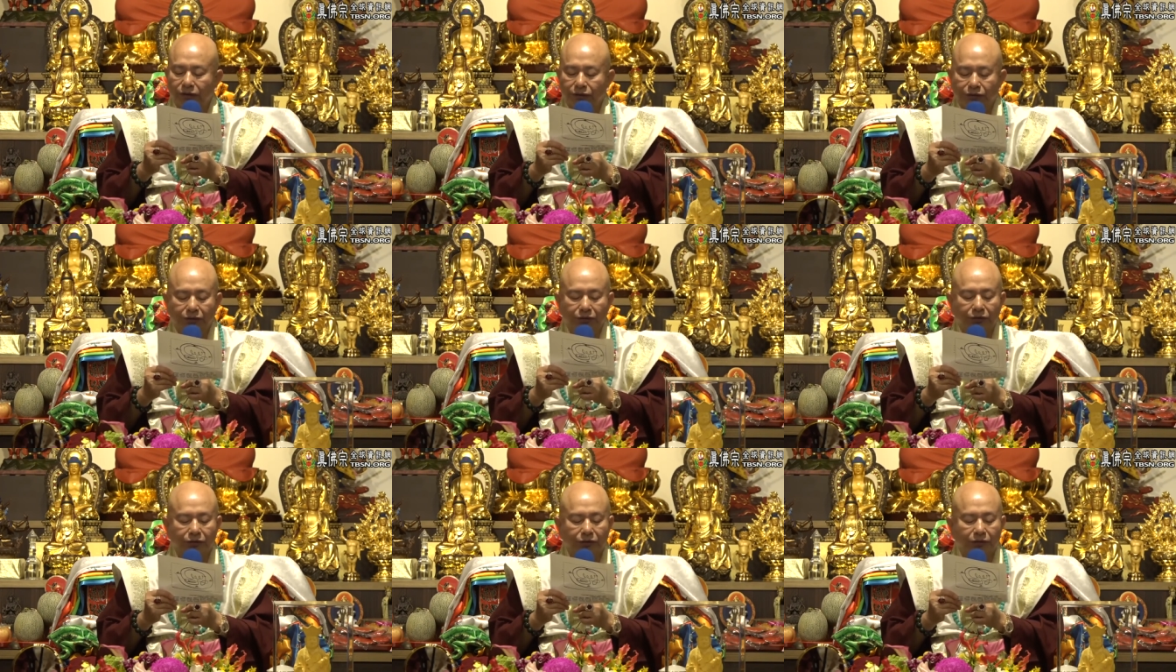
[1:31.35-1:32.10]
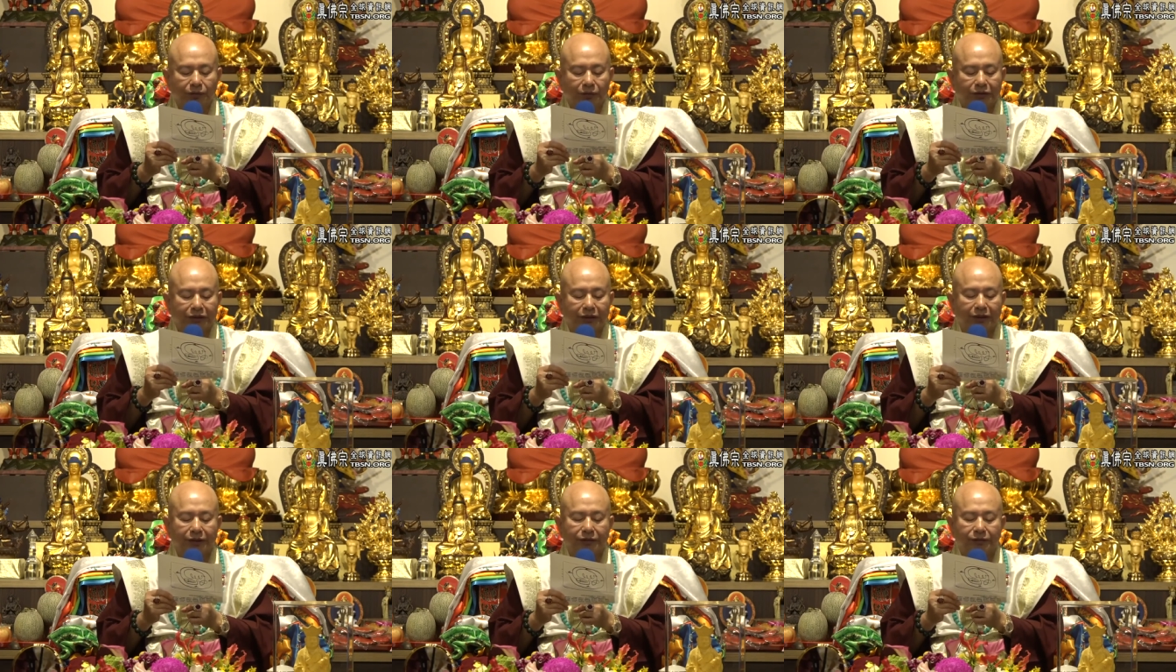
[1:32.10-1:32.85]
视之不
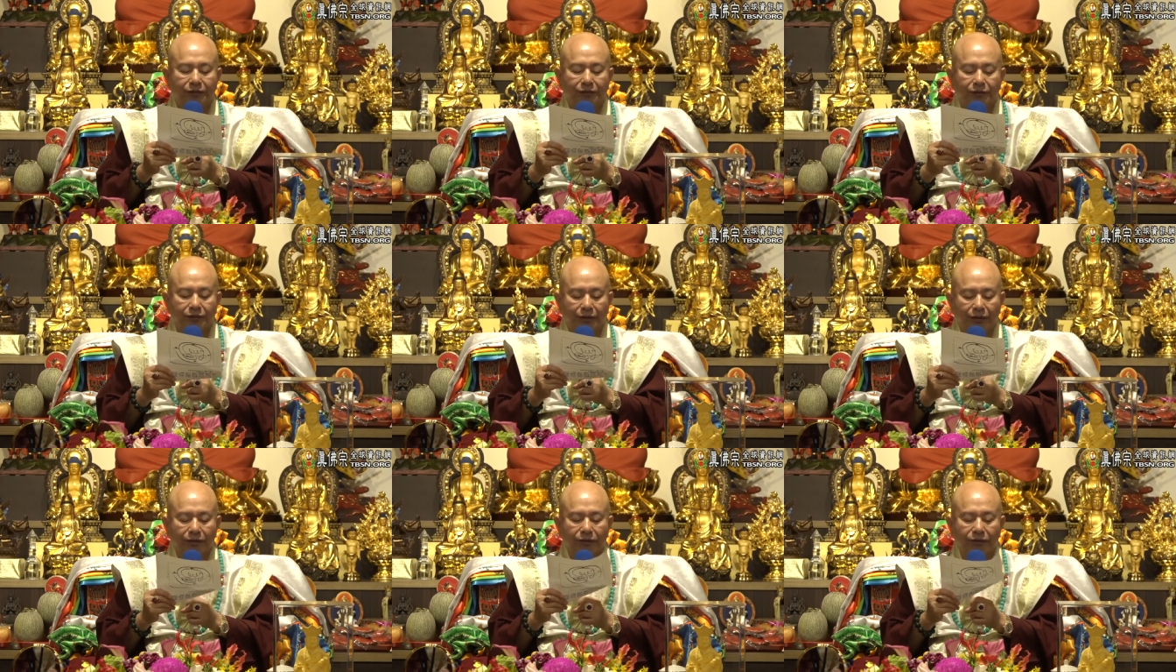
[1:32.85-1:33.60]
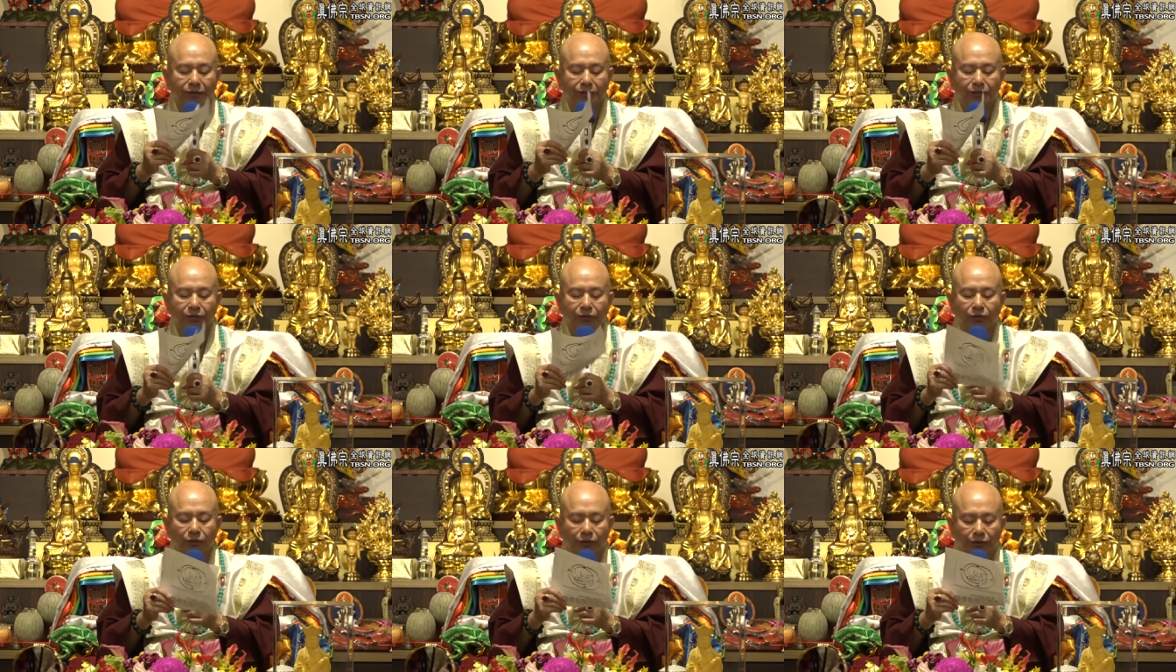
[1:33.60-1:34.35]
见，听之
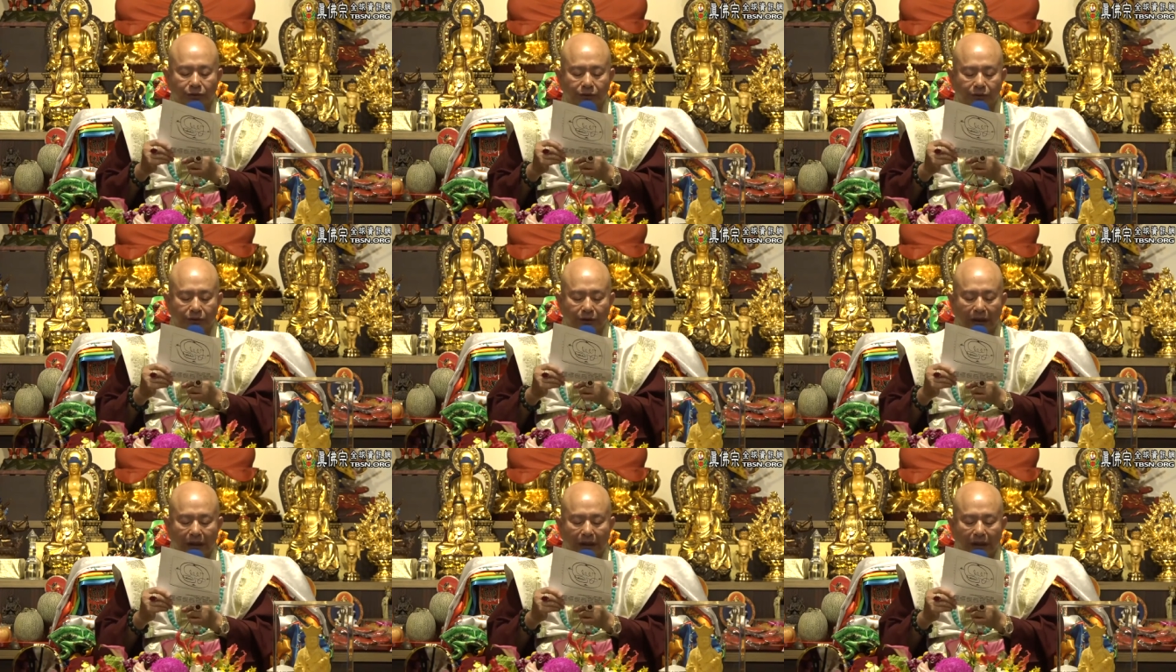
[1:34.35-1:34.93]
不闻，